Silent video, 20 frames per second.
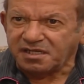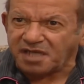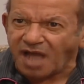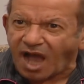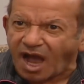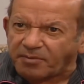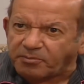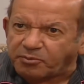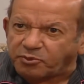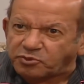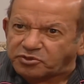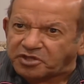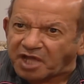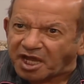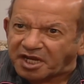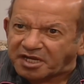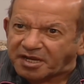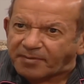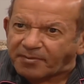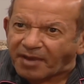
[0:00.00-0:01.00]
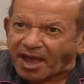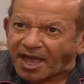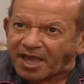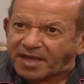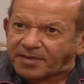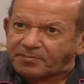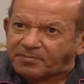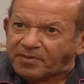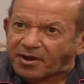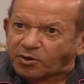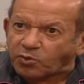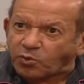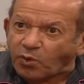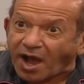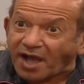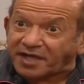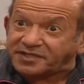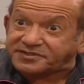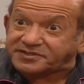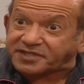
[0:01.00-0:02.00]
يا عبودة أنا بحبك
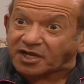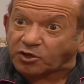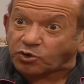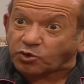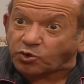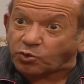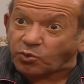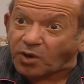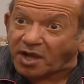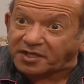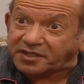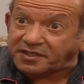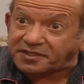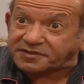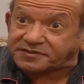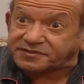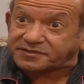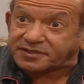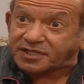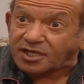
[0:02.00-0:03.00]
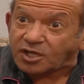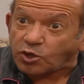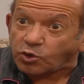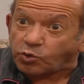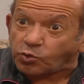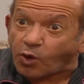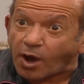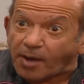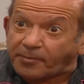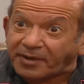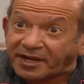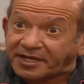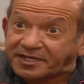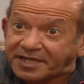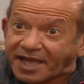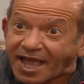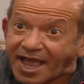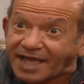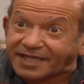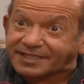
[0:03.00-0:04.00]
وعايزك كويس
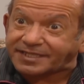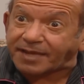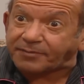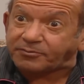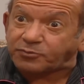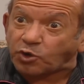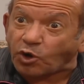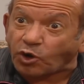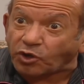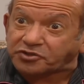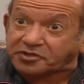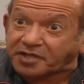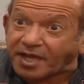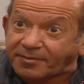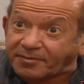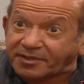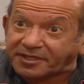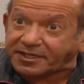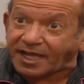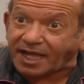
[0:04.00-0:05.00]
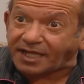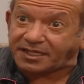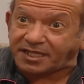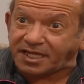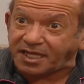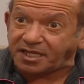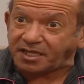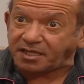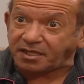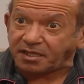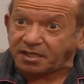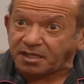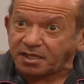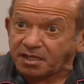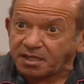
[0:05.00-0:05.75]
وبني آدم يعتمد عليه